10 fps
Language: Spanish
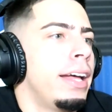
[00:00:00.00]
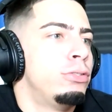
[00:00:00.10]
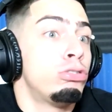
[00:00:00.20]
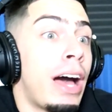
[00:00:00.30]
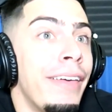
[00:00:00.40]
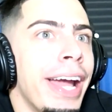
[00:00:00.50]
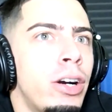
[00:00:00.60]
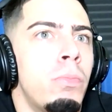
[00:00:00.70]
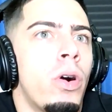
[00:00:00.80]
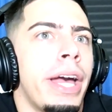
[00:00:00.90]
eh, tú sabes, es
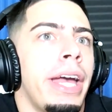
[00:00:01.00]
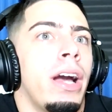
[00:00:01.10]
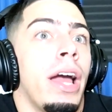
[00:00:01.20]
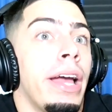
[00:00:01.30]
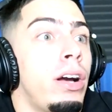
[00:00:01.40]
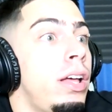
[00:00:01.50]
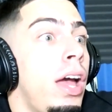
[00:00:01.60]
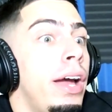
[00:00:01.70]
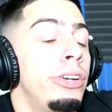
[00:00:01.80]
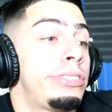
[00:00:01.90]
como que,
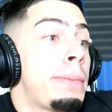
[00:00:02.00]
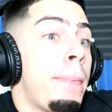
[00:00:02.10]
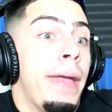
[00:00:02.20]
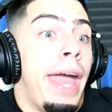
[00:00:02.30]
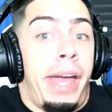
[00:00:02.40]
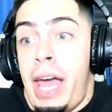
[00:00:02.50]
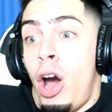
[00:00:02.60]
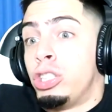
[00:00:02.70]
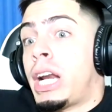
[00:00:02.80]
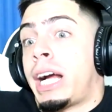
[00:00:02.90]
no sé, papi,
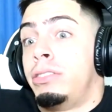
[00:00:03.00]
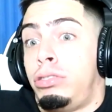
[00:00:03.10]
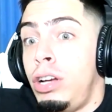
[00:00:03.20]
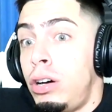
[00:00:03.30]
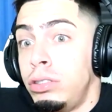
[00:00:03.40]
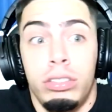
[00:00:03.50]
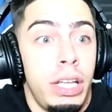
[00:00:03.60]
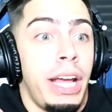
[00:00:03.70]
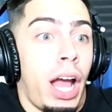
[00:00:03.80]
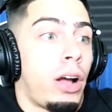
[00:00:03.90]
es otra canción, no,
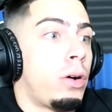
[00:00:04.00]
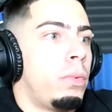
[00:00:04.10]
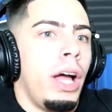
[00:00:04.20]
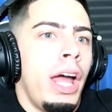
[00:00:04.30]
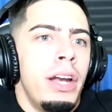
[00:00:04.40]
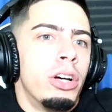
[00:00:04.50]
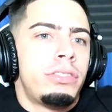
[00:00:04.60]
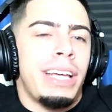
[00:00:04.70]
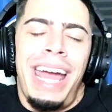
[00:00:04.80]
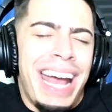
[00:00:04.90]
como, no
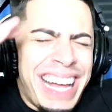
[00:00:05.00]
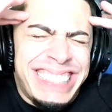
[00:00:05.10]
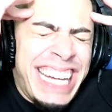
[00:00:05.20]
sé, es que